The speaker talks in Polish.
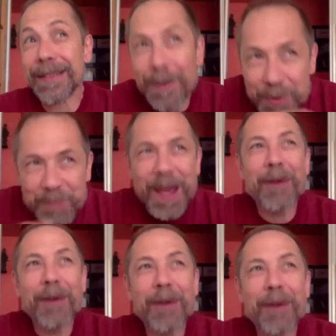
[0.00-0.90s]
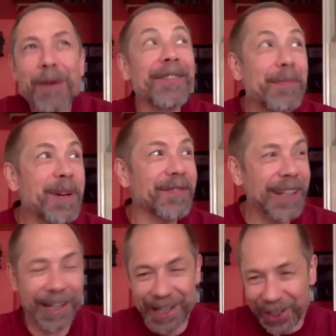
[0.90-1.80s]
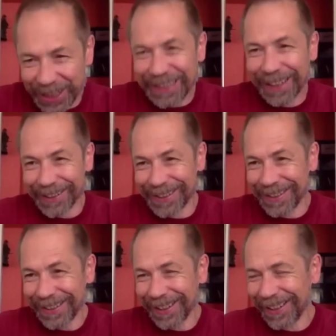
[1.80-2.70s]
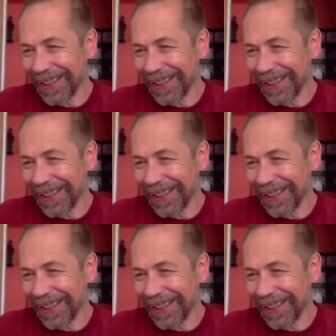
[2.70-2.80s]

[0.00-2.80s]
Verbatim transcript: zabrzmiało ciekawie, prawda? Taki kryter. Myślę, że tak? nasze, tak?